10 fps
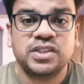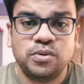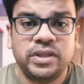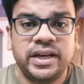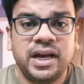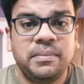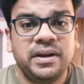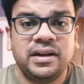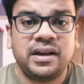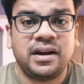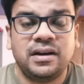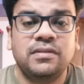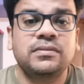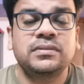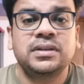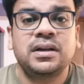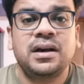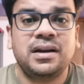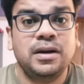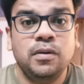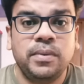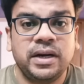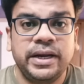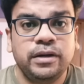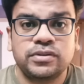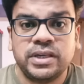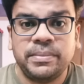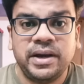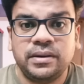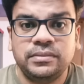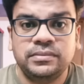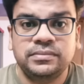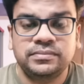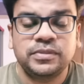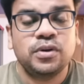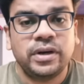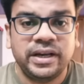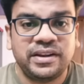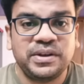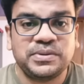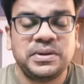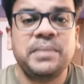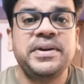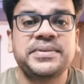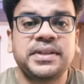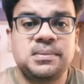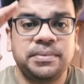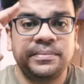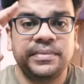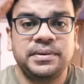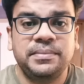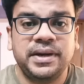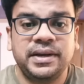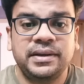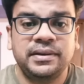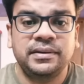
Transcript: சௌந்தர்யா அப்படின்னா ரணாவ் ரணாவ் பண்ணால் இன்னும் செம்மையாக இருக்கும் உங்களுடைய கருத்துக்கு சொல்லுங்கள் மீண்டும் சந்திப்போம் குட் பை